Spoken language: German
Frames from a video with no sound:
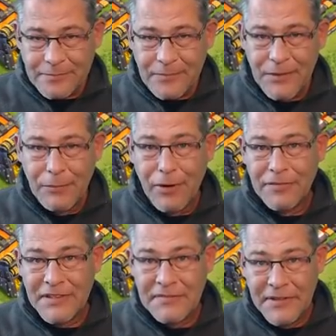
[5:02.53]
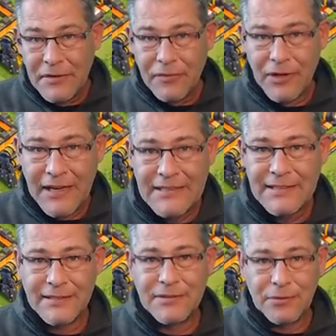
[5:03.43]
um auf das Video von
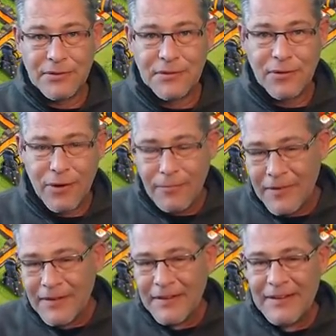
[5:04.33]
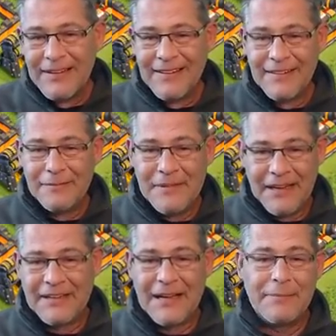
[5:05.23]
gestern zurückzukommen. Ähm,
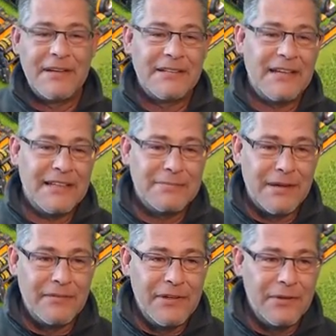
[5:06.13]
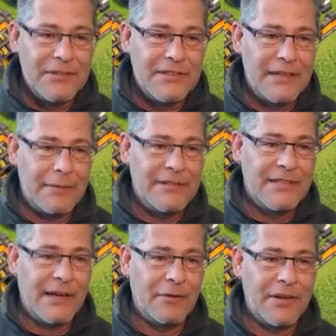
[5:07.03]
ja, da habt ihr das erste Mal ein Video gesehen, aber ich zeige euch